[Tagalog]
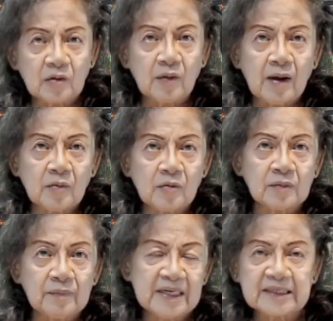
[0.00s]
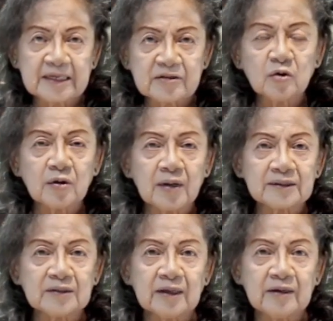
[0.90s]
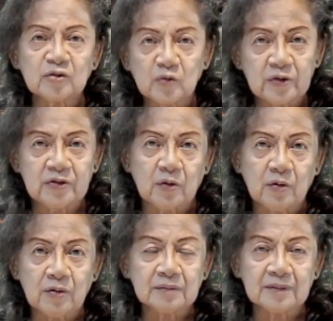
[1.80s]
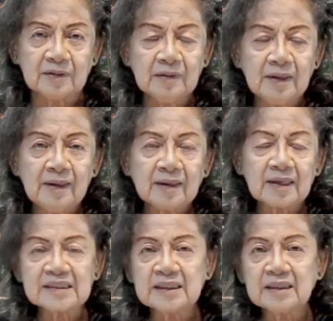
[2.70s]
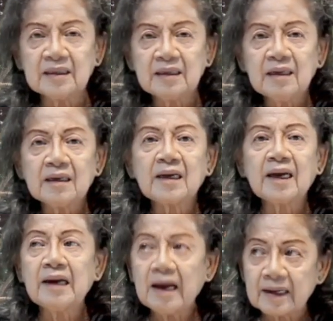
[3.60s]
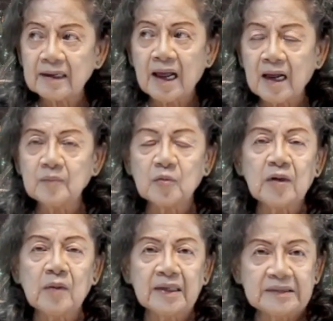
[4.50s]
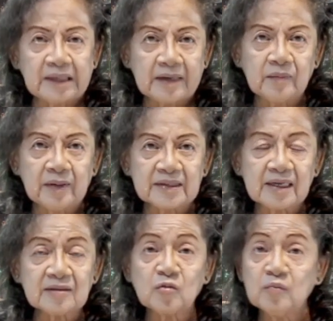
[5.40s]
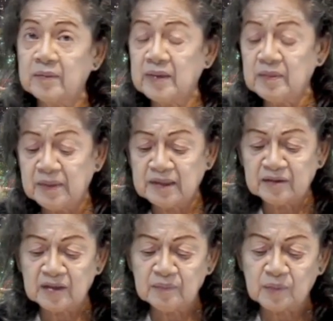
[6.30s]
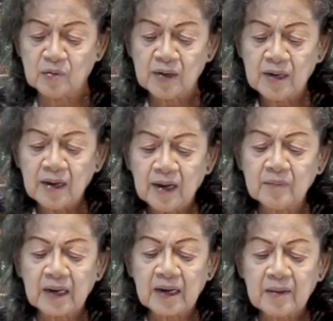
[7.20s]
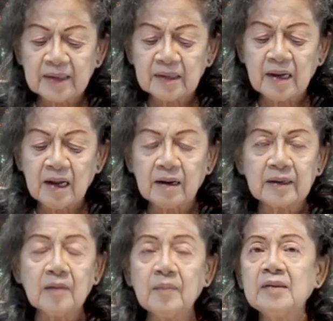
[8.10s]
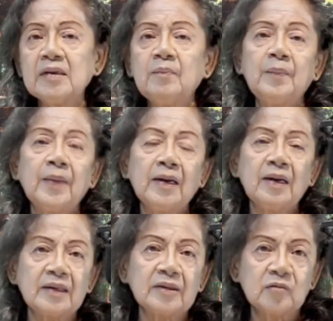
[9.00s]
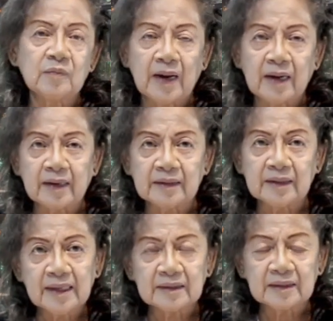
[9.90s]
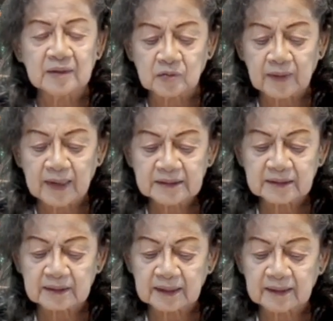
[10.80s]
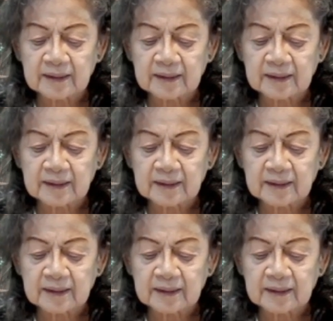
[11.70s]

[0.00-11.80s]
Alinawa hong bilisan nyo at eh, ituloy nyo. No? Kasi kailangan, kailangan po ng mga drivers. At kung mabibigyan din po ang mga mananakay, abay napakalaki yung bagay yan, di po ba?